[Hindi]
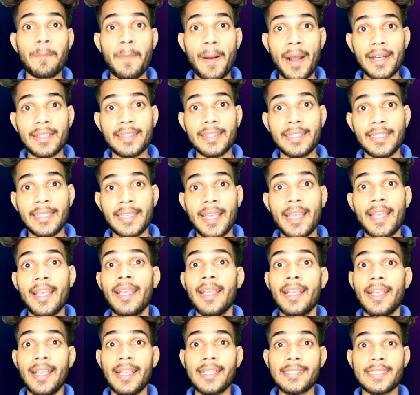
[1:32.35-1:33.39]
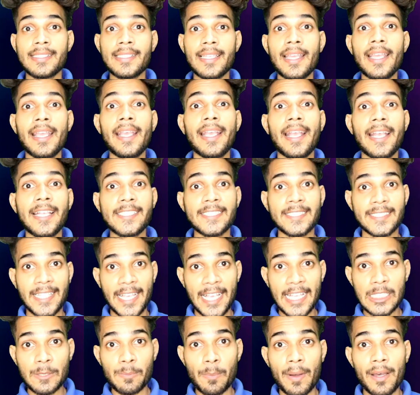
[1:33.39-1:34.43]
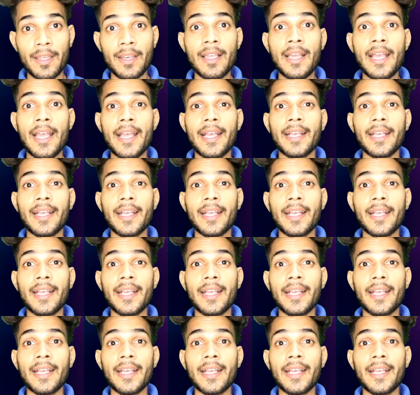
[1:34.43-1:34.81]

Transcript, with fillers: बात नहीं है इसलिए इस केस पर